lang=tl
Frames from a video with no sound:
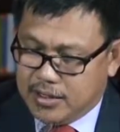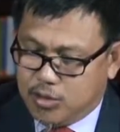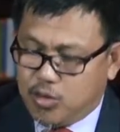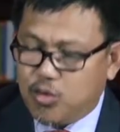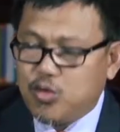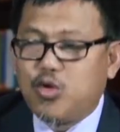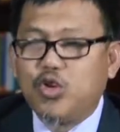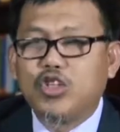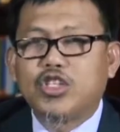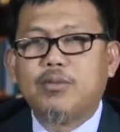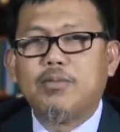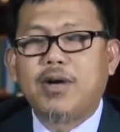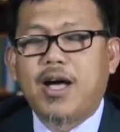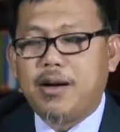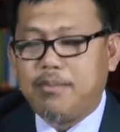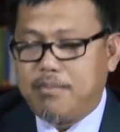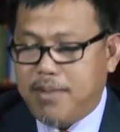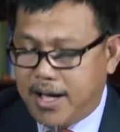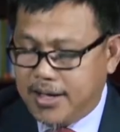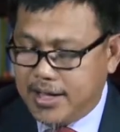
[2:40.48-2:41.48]
tungkol sa
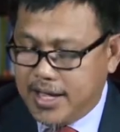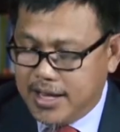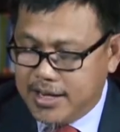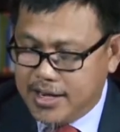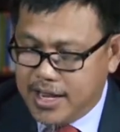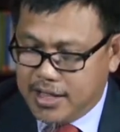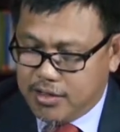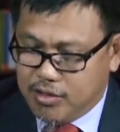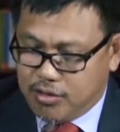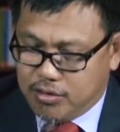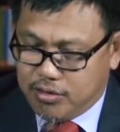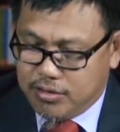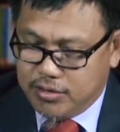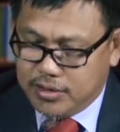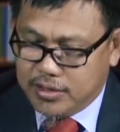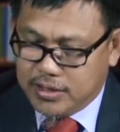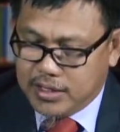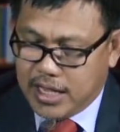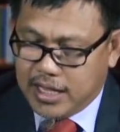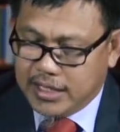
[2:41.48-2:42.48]
mga bagay na ito,
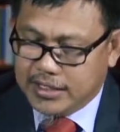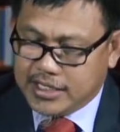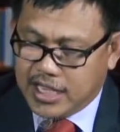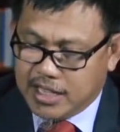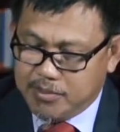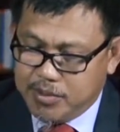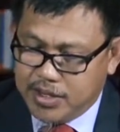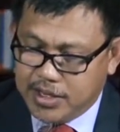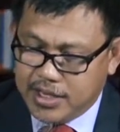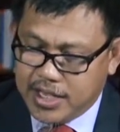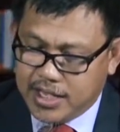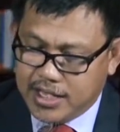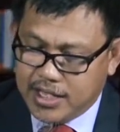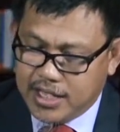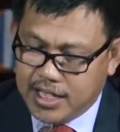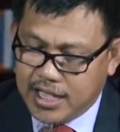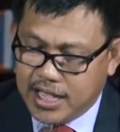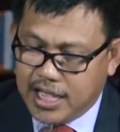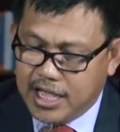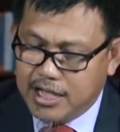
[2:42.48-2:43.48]
ang sabi
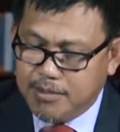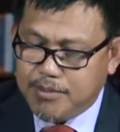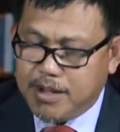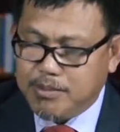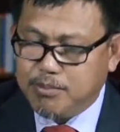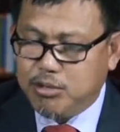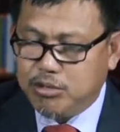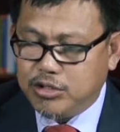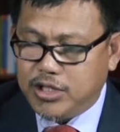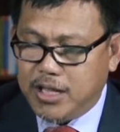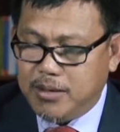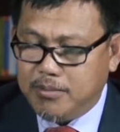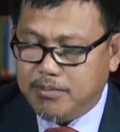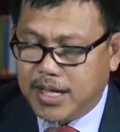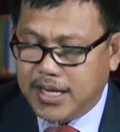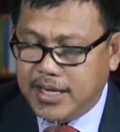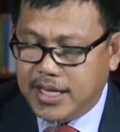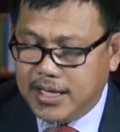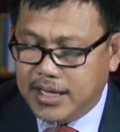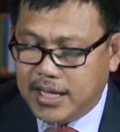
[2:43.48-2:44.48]
niya, ang mabuting
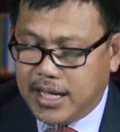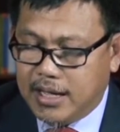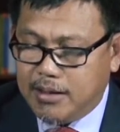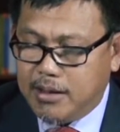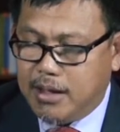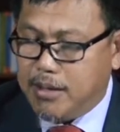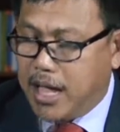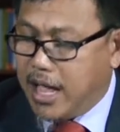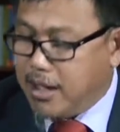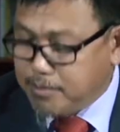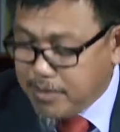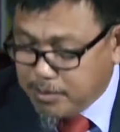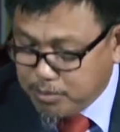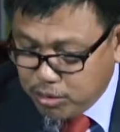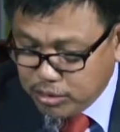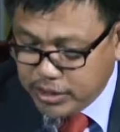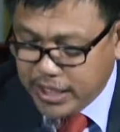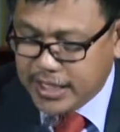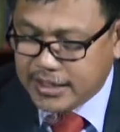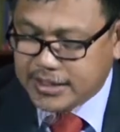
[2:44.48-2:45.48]
bali ang, ang
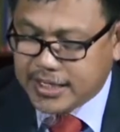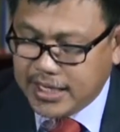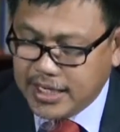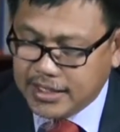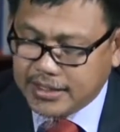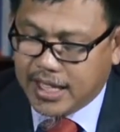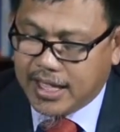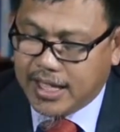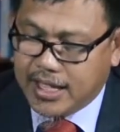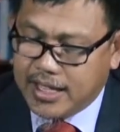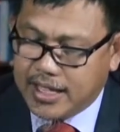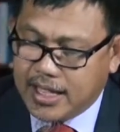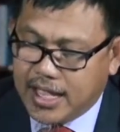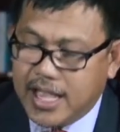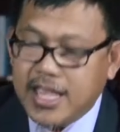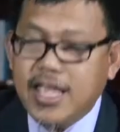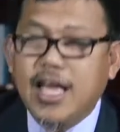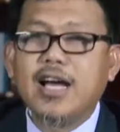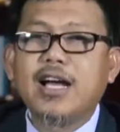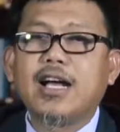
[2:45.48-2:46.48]
mabuting salita
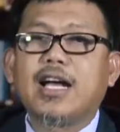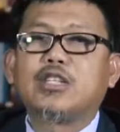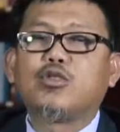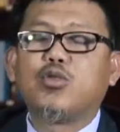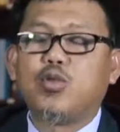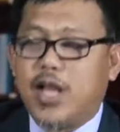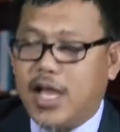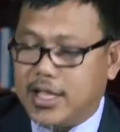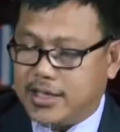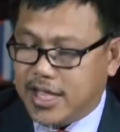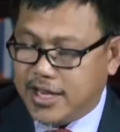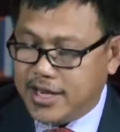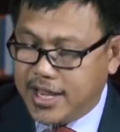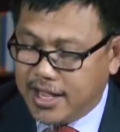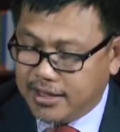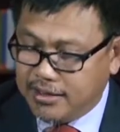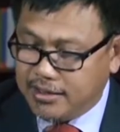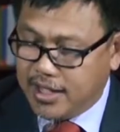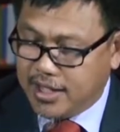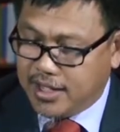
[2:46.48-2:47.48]
ay ang kasulatan
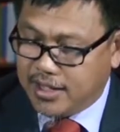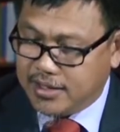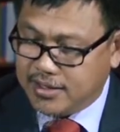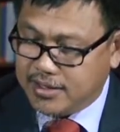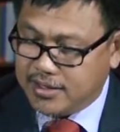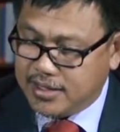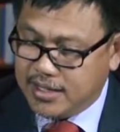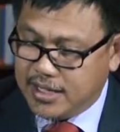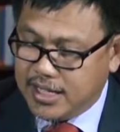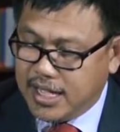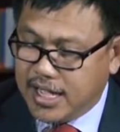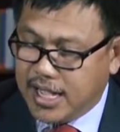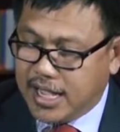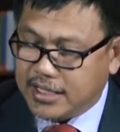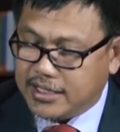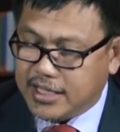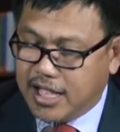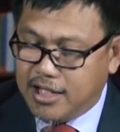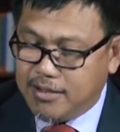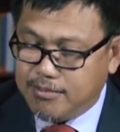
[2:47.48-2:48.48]
ni Allah
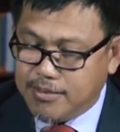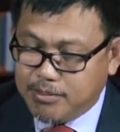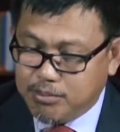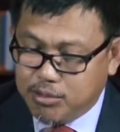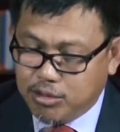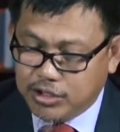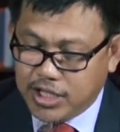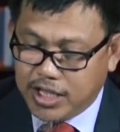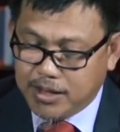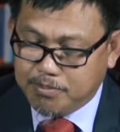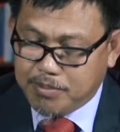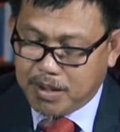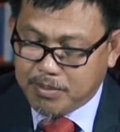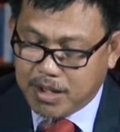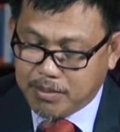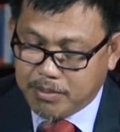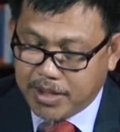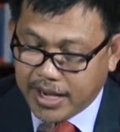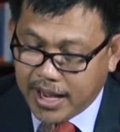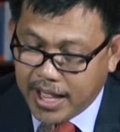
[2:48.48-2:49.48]
at ang mabuting
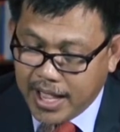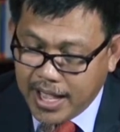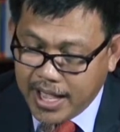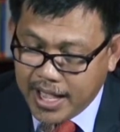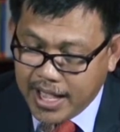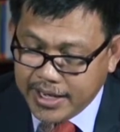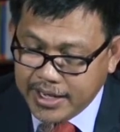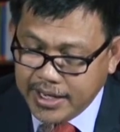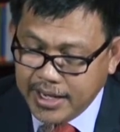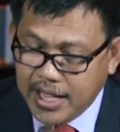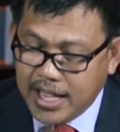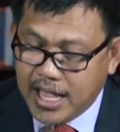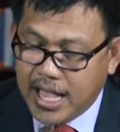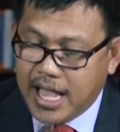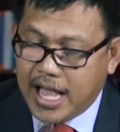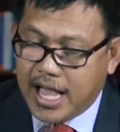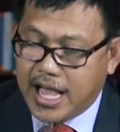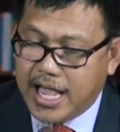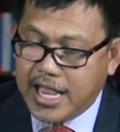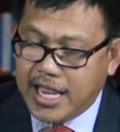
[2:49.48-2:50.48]
pamamaraan
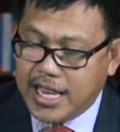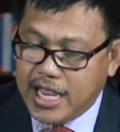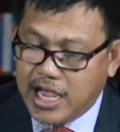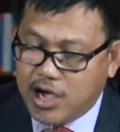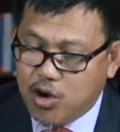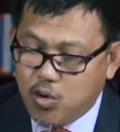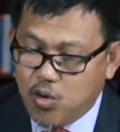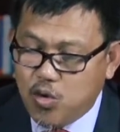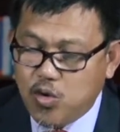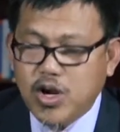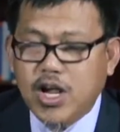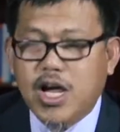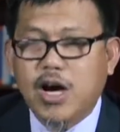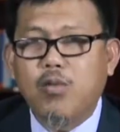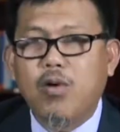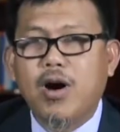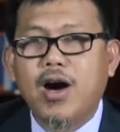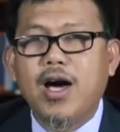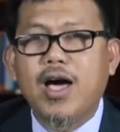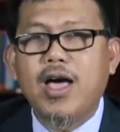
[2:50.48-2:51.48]
ay yaong
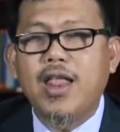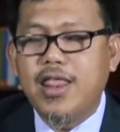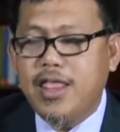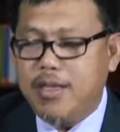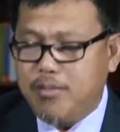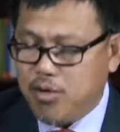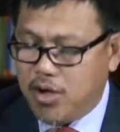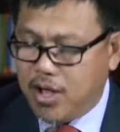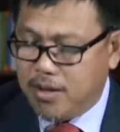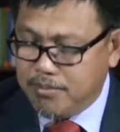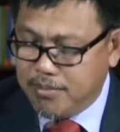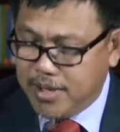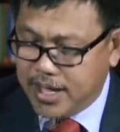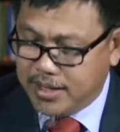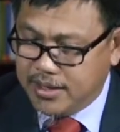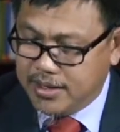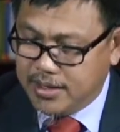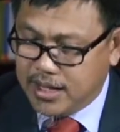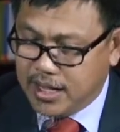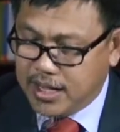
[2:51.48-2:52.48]
gawa ni
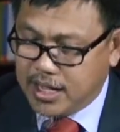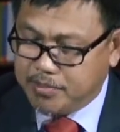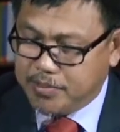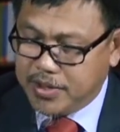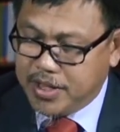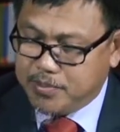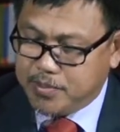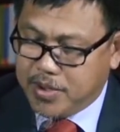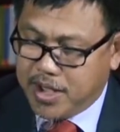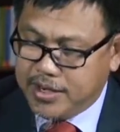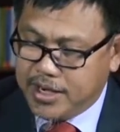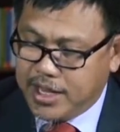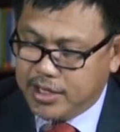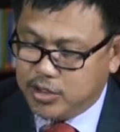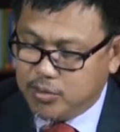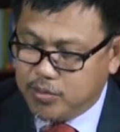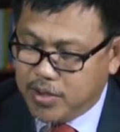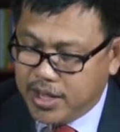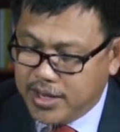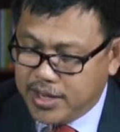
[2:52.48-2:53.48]
Muhammad. Ang kapayapaan ay
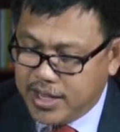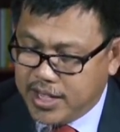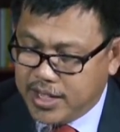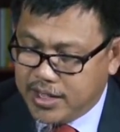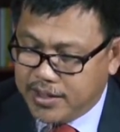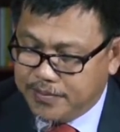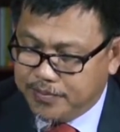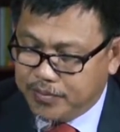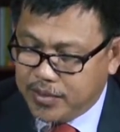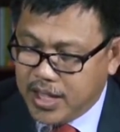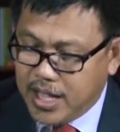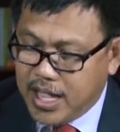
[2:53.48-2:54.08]
sumakanya.